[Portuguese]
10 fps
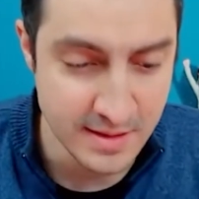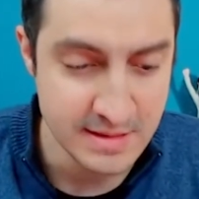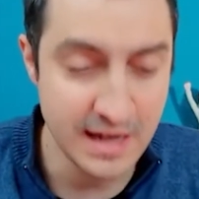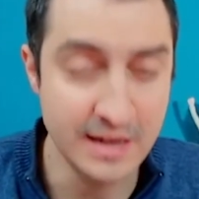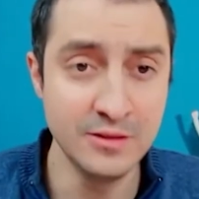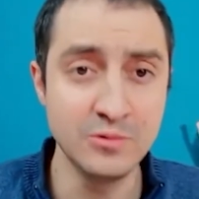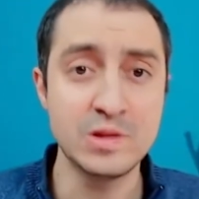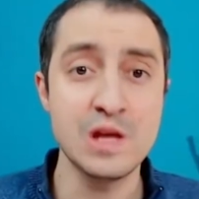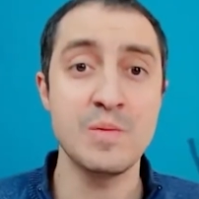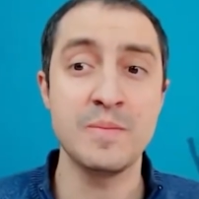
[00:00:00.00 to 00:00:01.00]
aí não
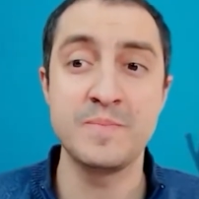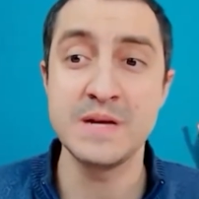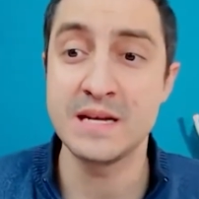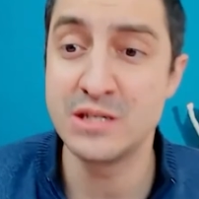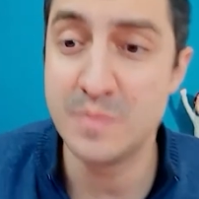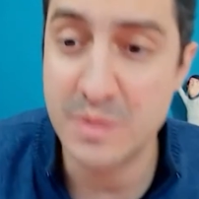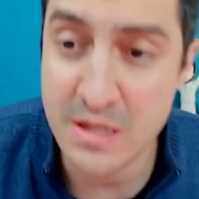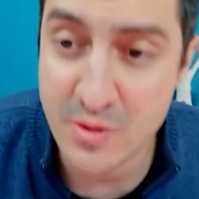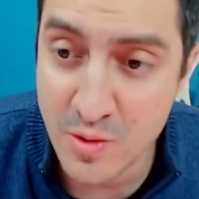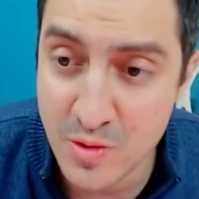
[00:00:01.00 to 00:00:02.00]
tem uma pena de
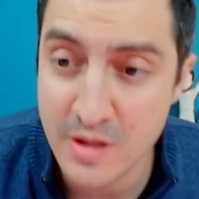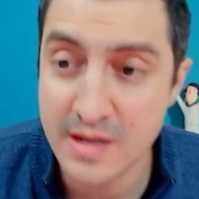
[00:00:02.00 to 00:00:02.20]
bico,